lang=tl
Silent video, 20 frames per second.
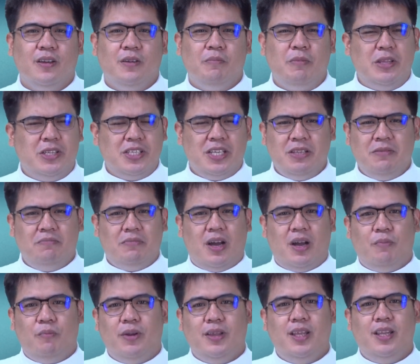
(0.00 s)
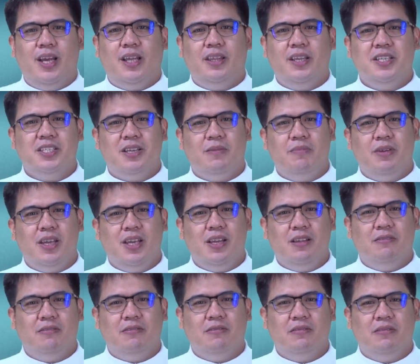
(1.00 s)
Minsan baka pwede nating
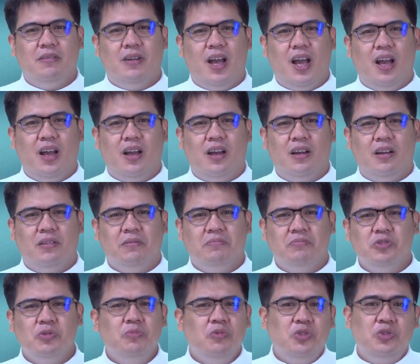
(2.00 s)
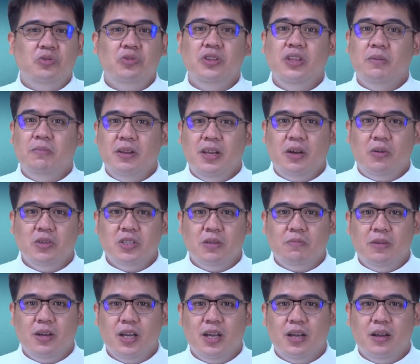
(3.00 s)
sabihin no, uh, sumusunod naman ako sa
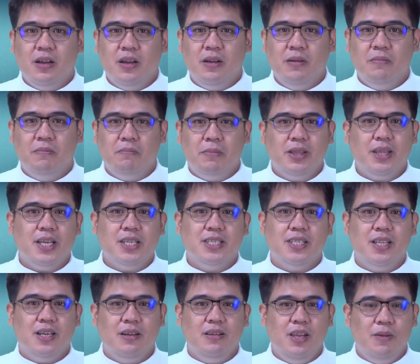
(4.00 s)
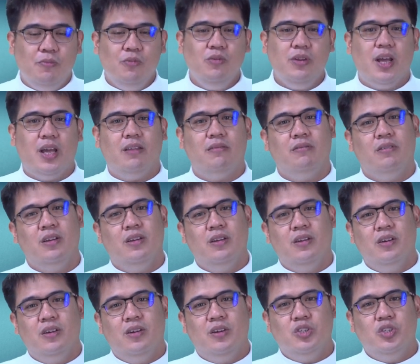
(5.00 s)
mga batas ng lipunan.
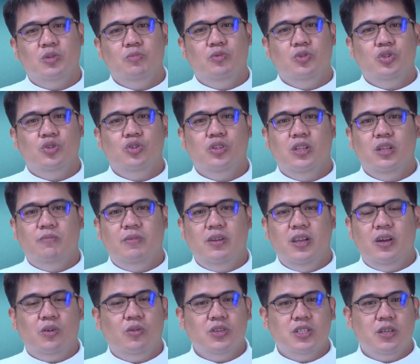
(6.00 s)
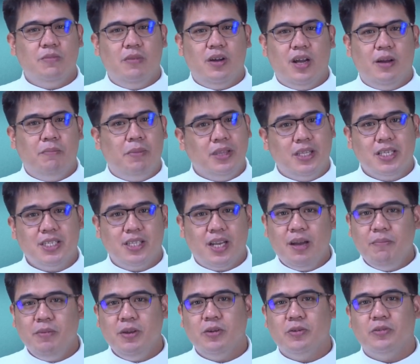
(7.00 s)
Sumusunod naman ako sa mga batas
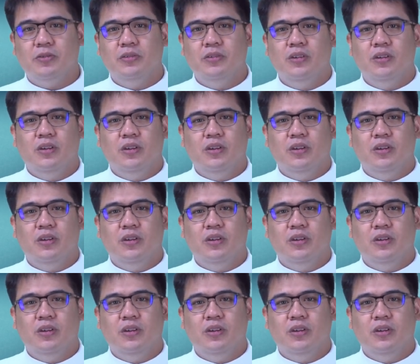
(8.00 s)
trapiko.